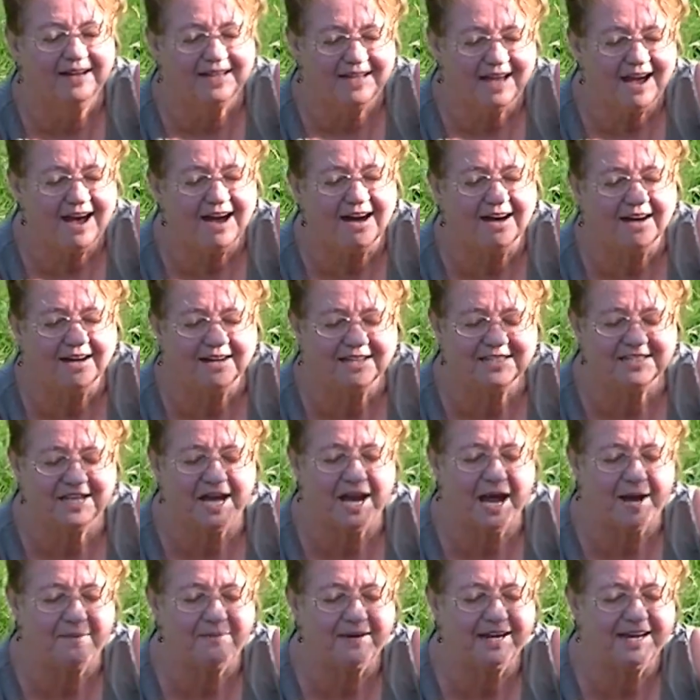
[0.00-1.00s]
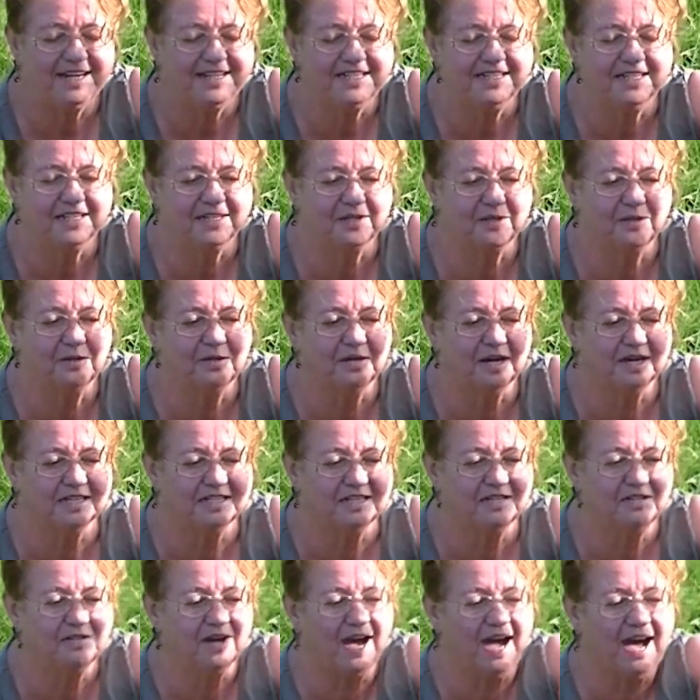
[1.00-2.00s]
Ja, Sie haben richtig gehört.
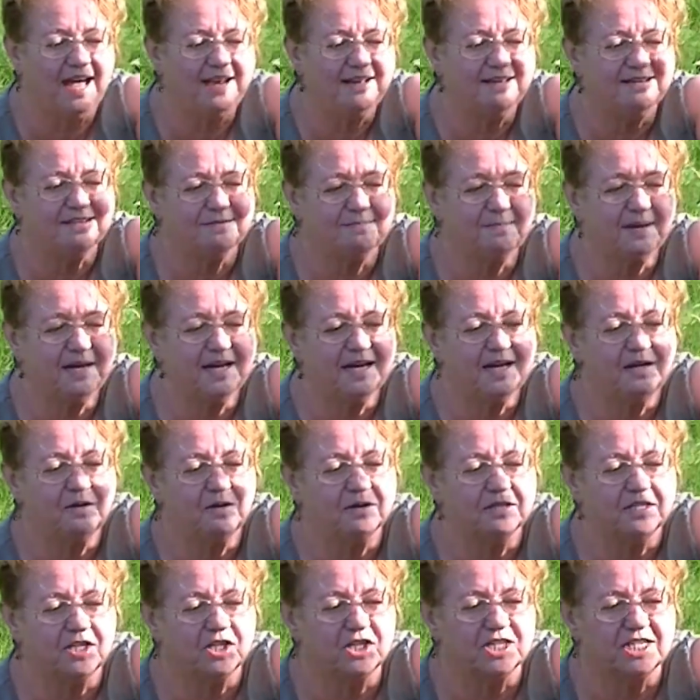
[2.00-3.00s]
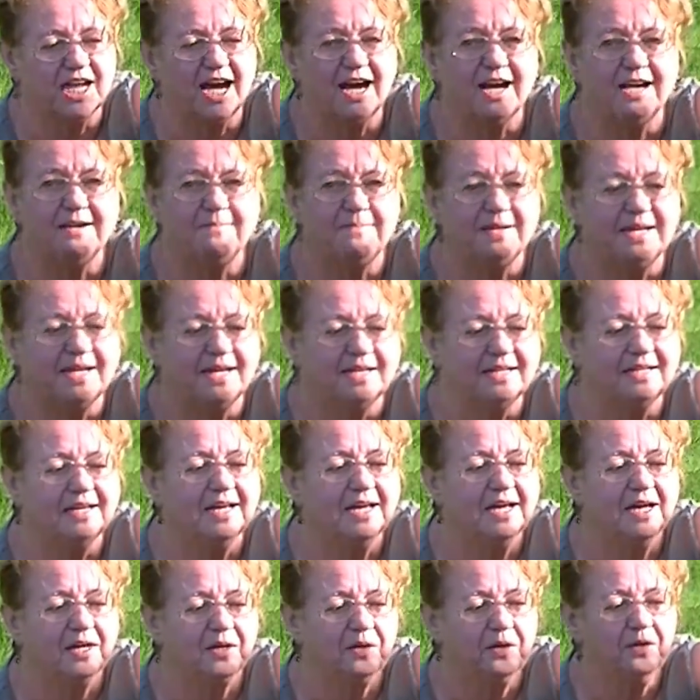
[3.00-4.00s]
Die Johannisbeeren und die Stachelbeeren
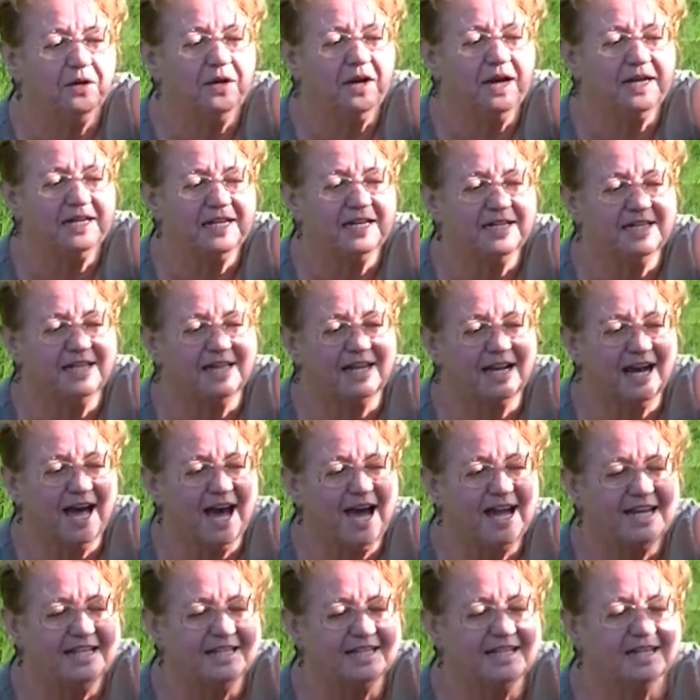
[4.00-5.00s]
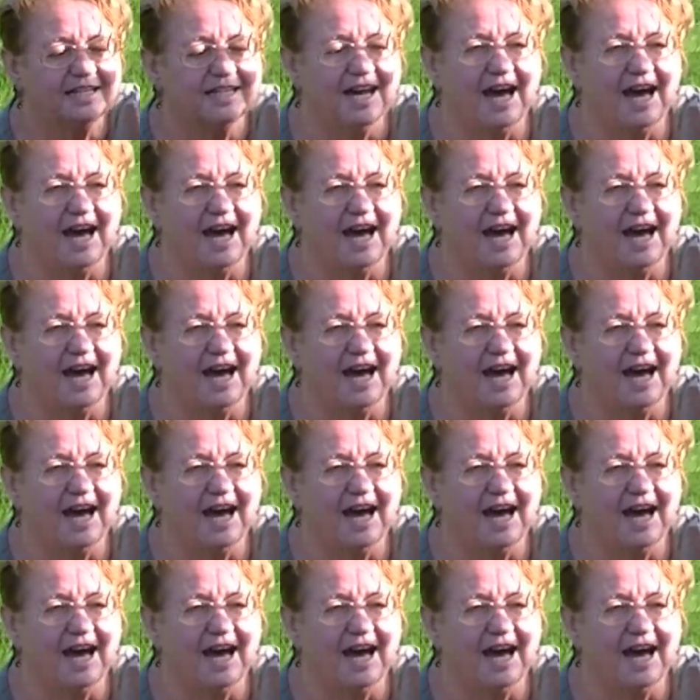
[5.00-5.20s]
gehören in die gleiche